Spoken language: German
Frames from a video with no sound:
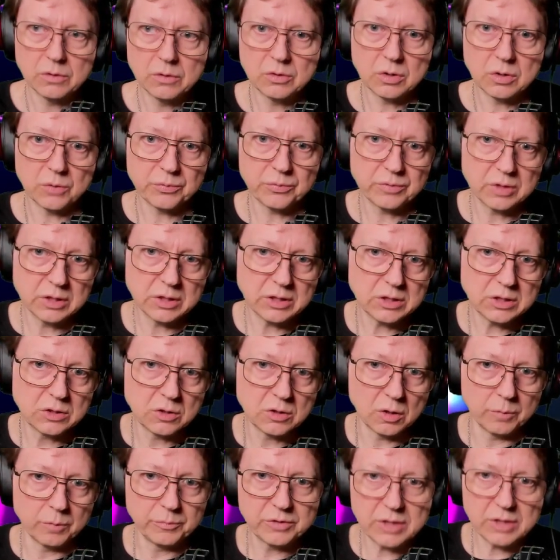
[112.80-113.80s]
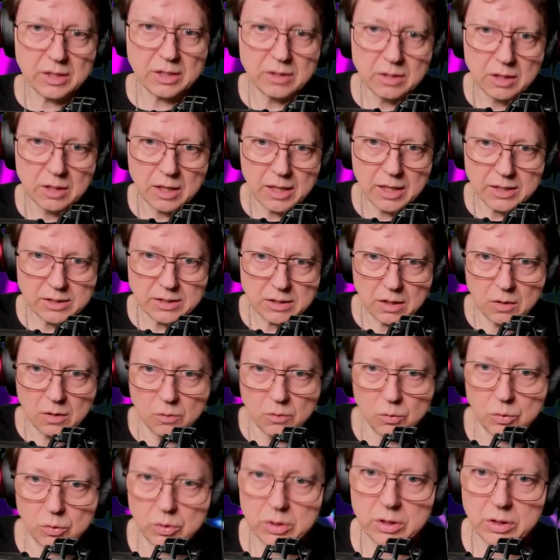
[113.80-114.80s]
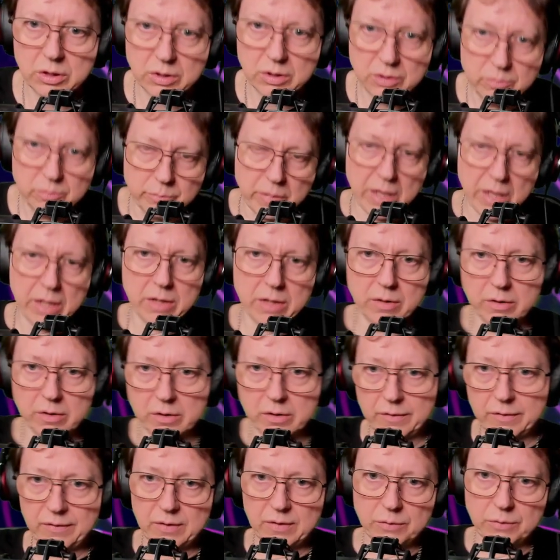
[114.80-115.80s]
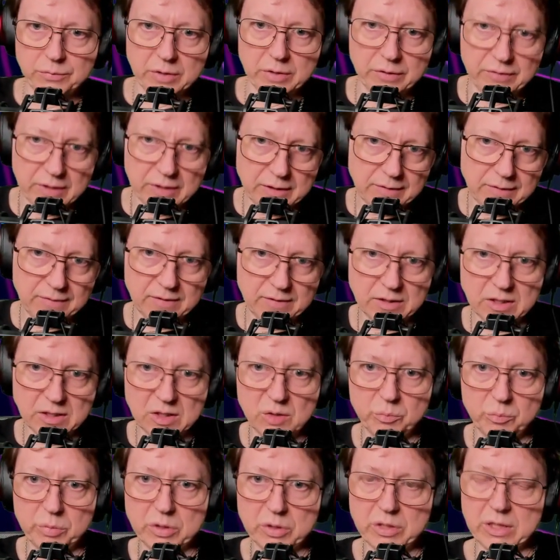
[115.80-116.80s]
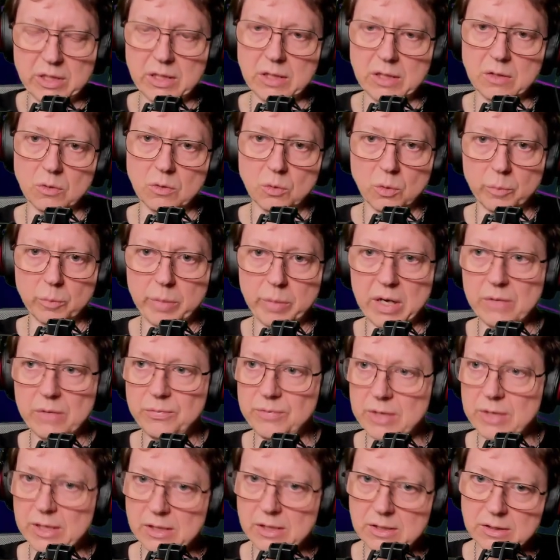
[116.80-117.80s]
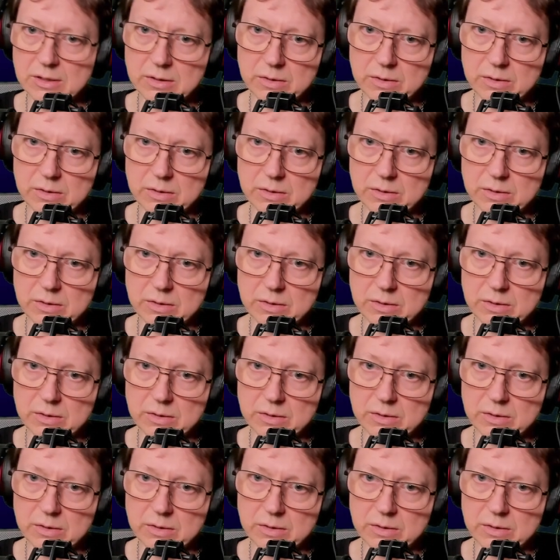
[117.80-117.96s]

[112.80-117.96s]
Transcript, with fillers: hoffentlich kommt dann gleich auch meine C64-Bedienoberfläche.